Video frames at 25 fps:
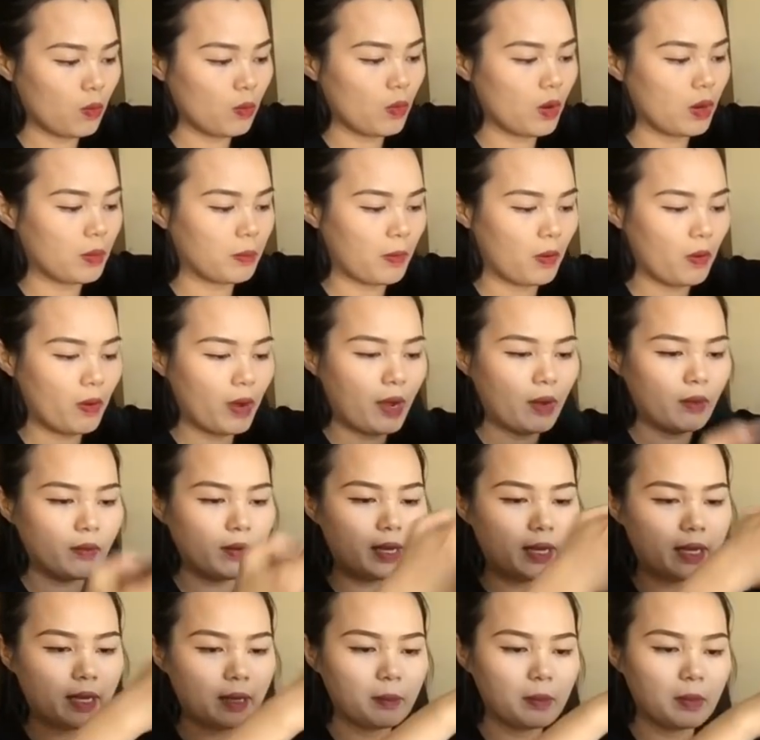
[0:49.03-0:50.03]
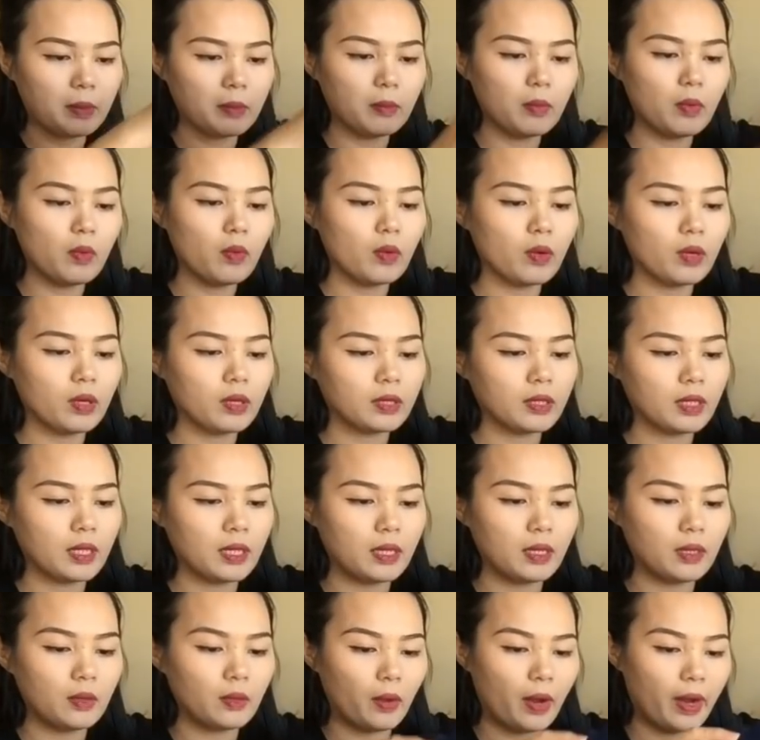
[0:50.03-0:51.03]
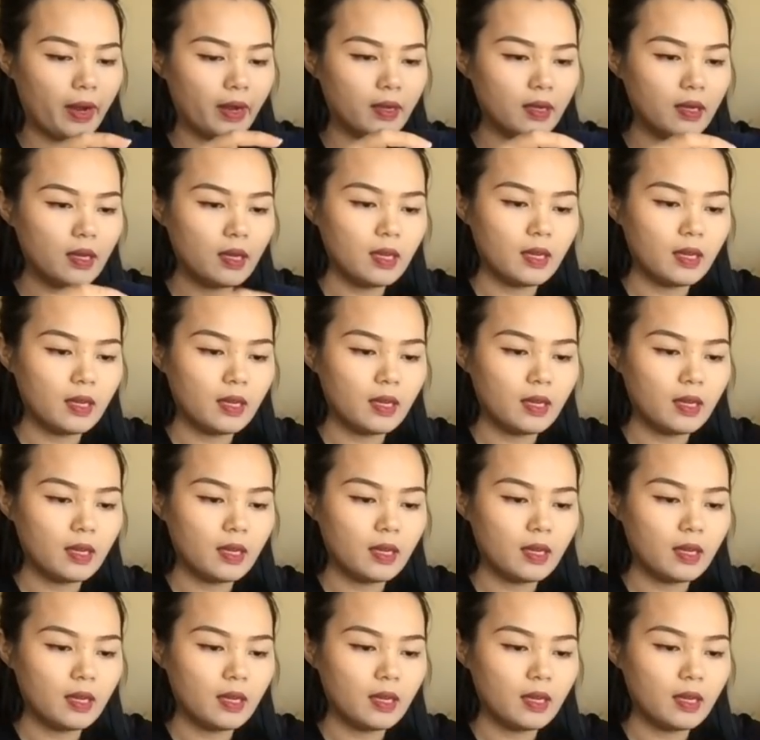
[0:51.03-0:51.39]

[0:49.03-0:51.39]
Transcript: quần mẫu áo này mình mua thì khoảng